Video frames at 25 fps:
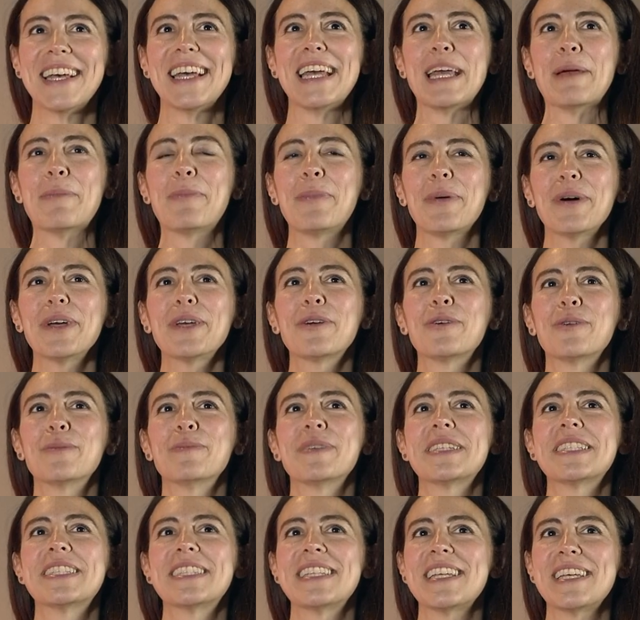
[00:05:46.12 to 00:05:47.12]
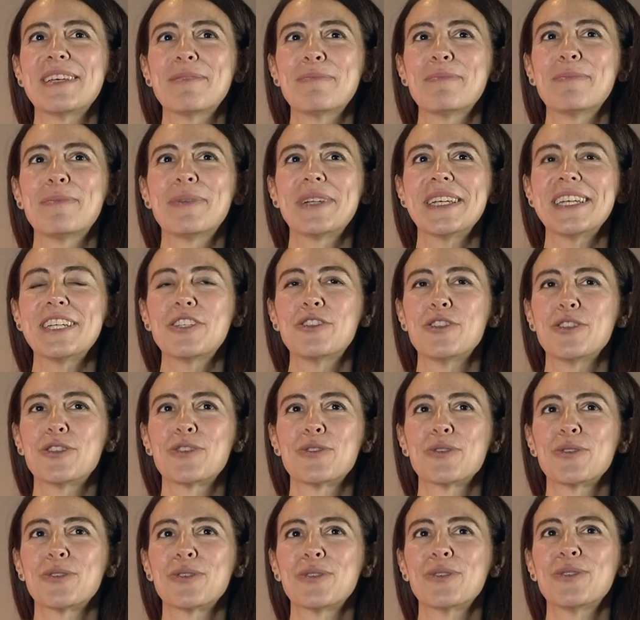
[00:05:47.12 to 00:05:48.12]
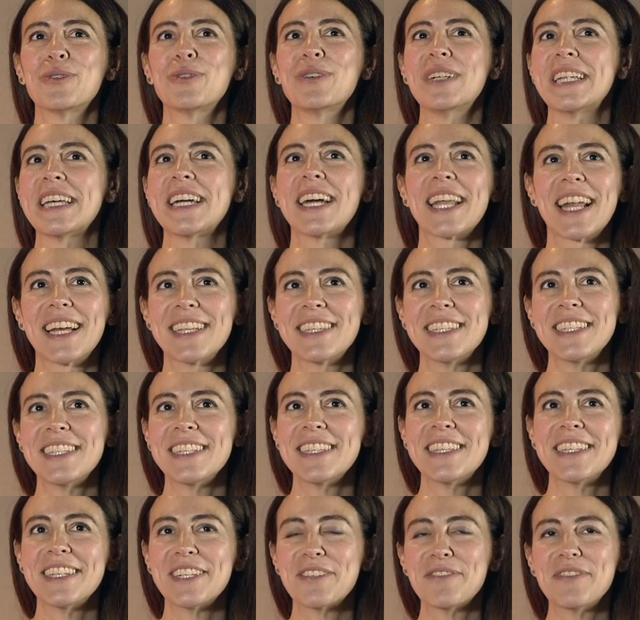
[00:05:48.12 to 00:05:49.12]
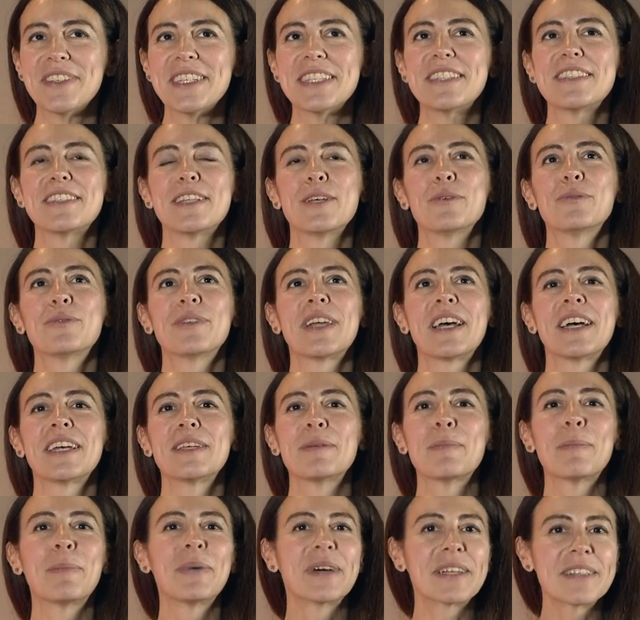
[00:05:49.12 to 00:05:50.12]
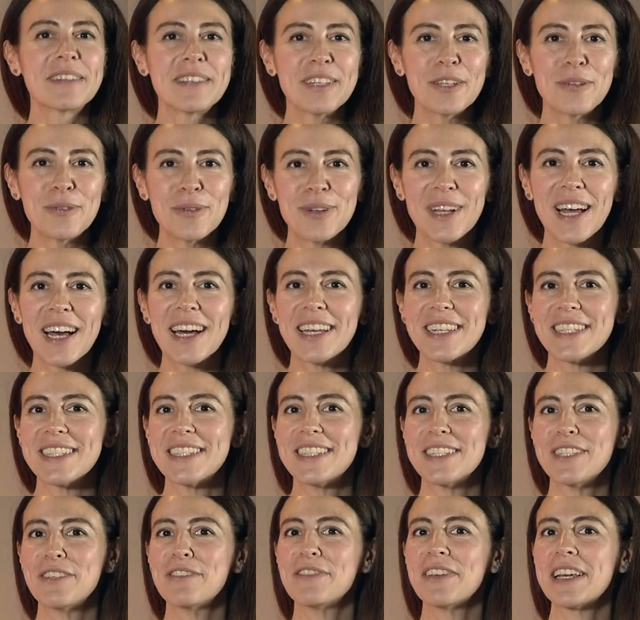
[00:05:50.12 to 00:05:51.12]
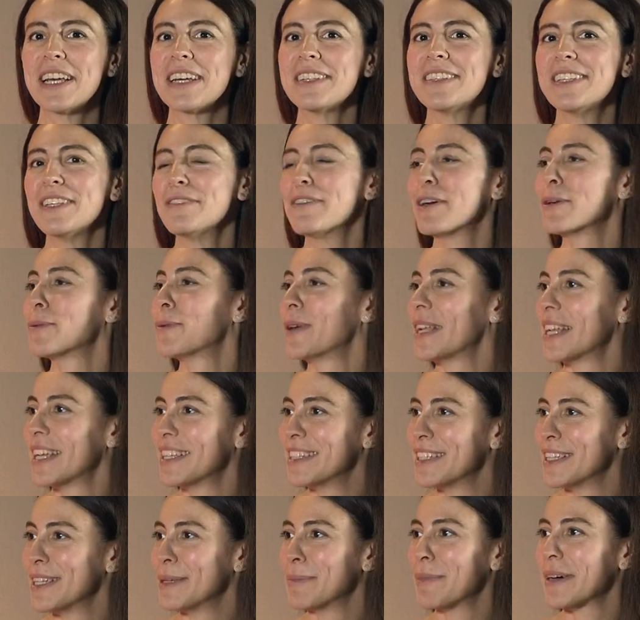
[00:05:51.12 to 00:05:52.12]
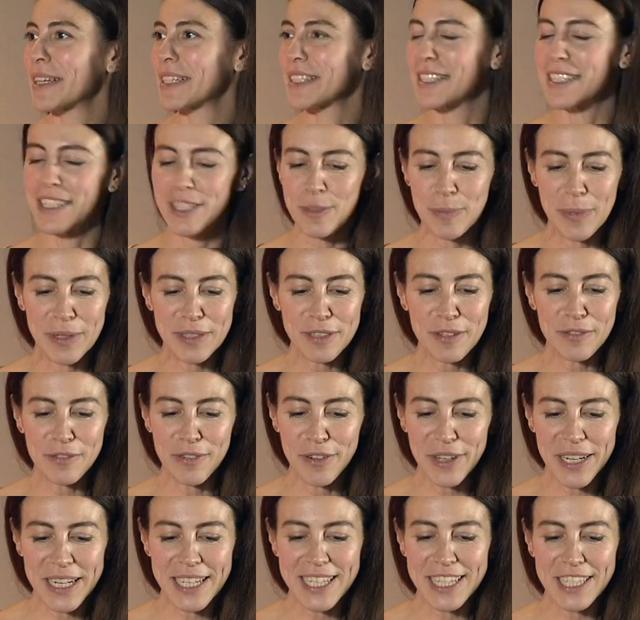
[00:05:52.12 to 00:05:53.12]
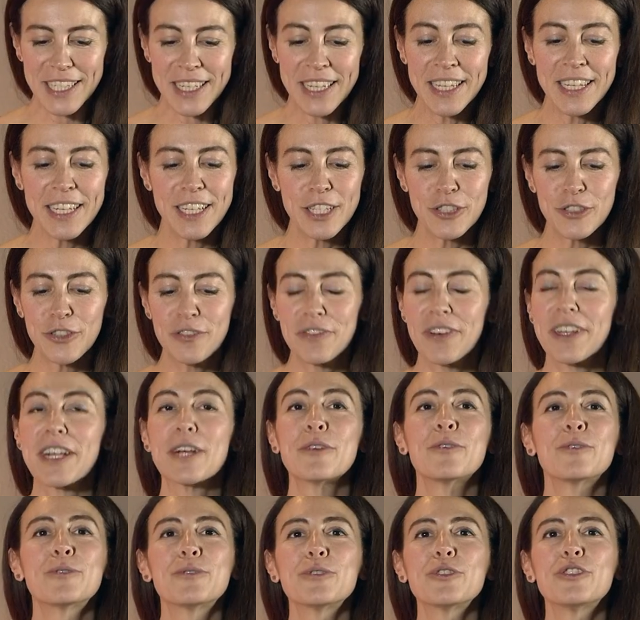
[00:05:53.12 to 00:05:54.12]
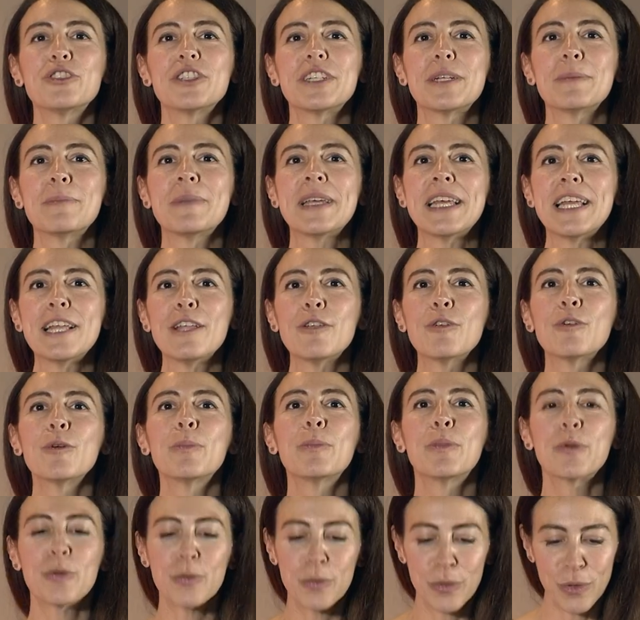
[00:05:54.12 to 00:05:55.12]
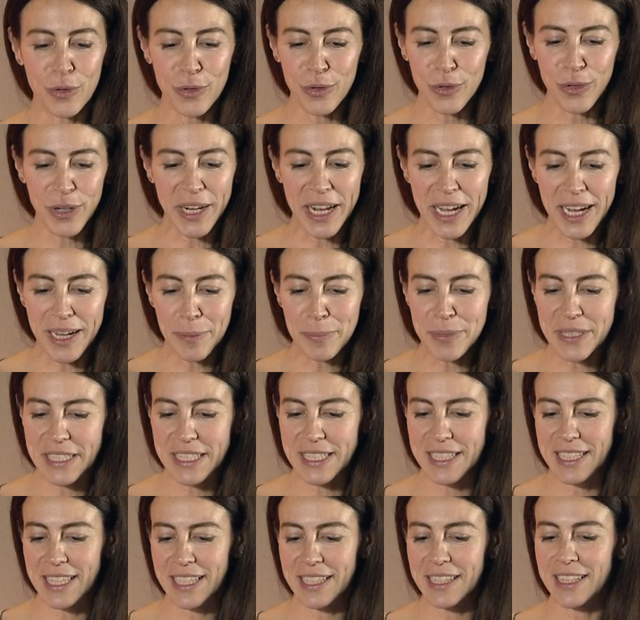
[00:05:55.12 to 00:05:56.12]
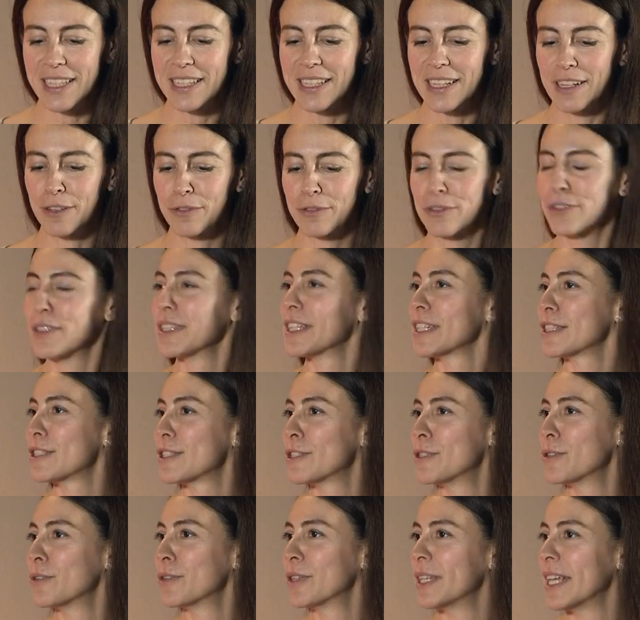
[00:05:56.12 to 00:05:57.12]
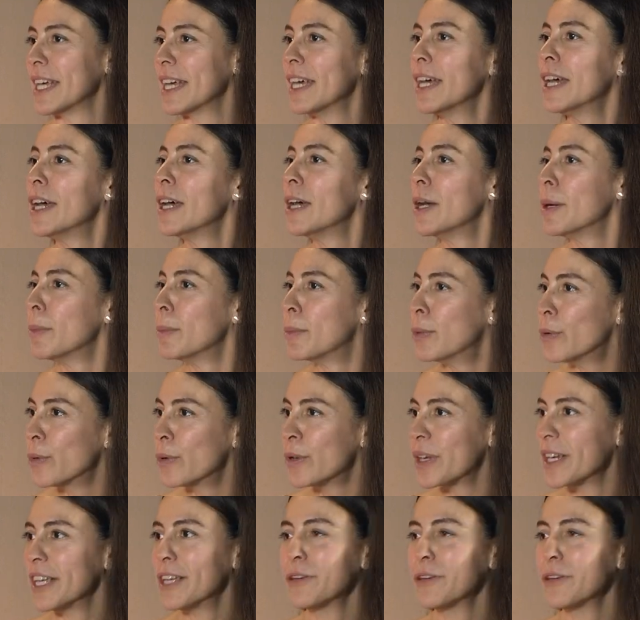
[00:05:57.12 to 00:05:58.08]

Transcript: E poi come sempre ci sono le grandi interviste, una in particolare significativa quella di Marzia Spatafora che ci farà conoscere meglio Bruno Corà, presidente della Fondazione Burri,